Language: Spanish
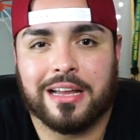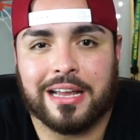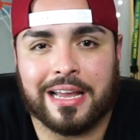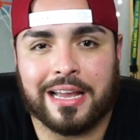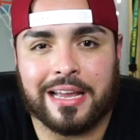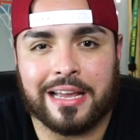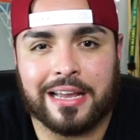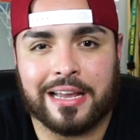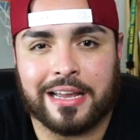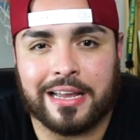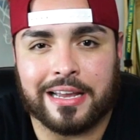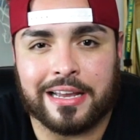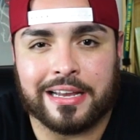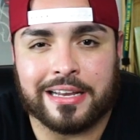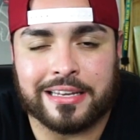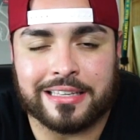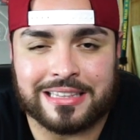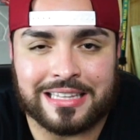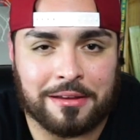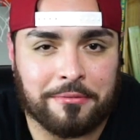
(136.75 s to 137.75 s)

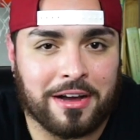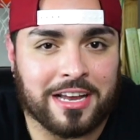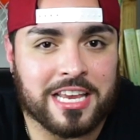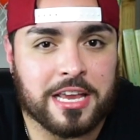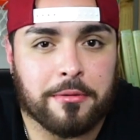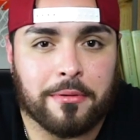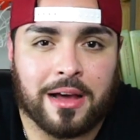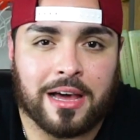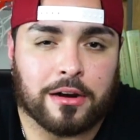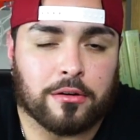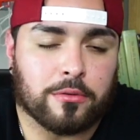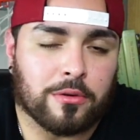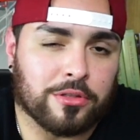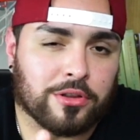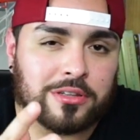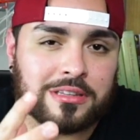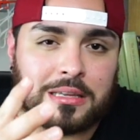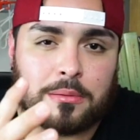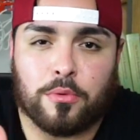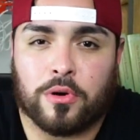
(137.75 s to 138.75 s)
eh, te va a llevar
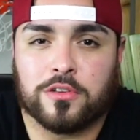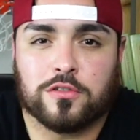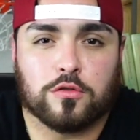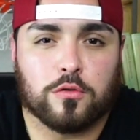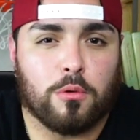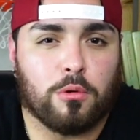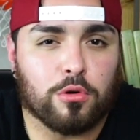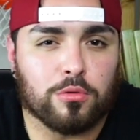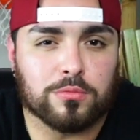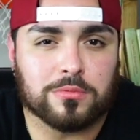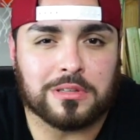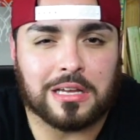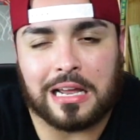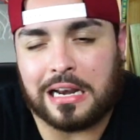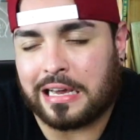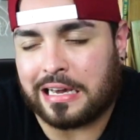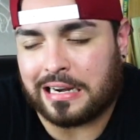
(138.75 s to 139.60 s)
cuando estemos en su voluntad.